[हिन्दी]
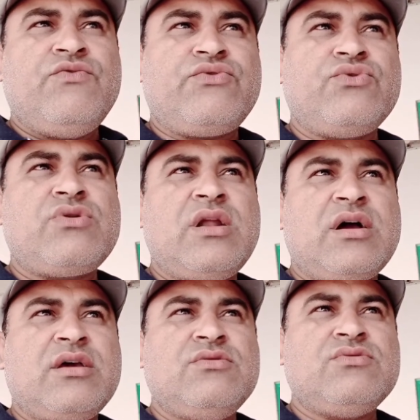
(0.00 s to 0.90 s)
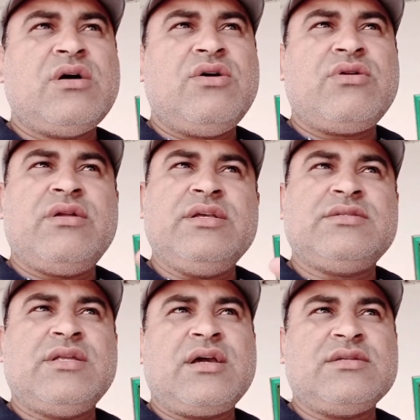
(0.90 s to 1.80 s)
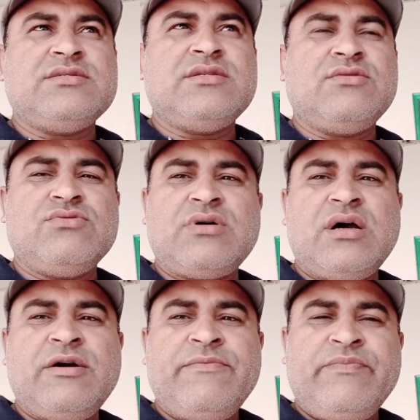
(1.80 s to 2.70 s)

फ्रूट ला के दूँगा और इस तरह की चीज़ें दूँगा